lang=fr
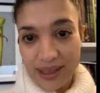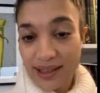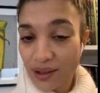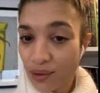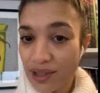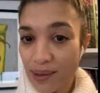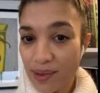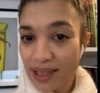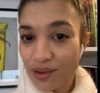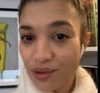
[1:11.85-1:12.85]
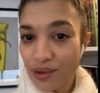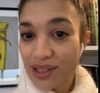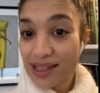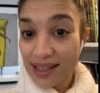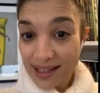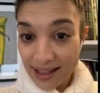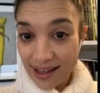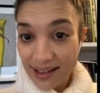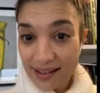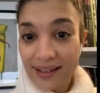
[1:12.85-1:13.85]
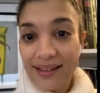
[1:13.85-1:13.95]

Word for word: Et cette deuxième lecture, j'essaye